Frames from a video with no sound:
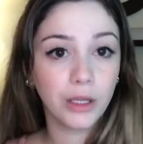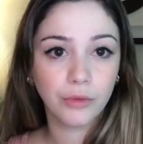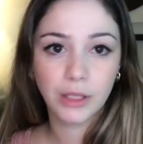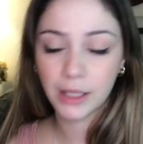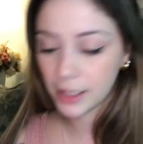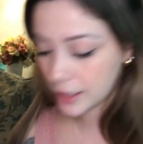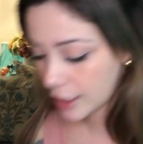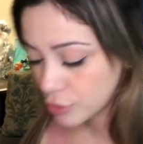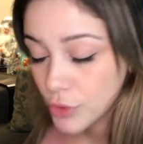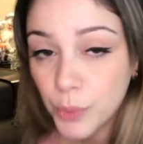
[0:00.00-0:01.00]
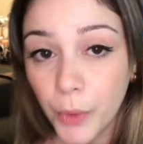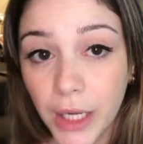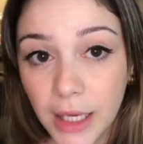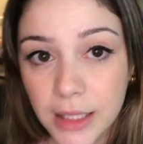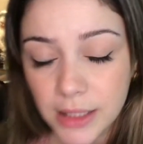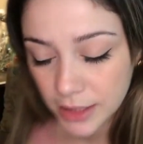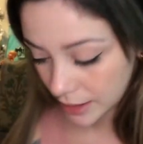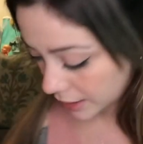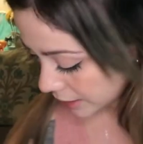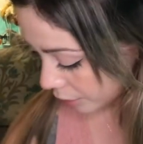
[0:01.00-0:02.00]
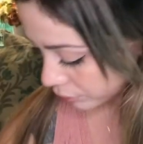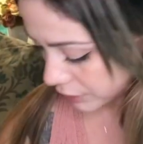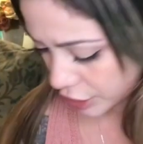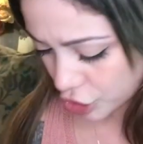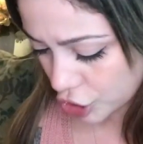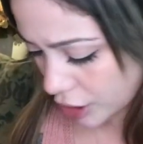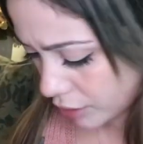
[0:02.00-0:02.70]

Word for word: livro da Tag Inéditos, porém esse daqui não deste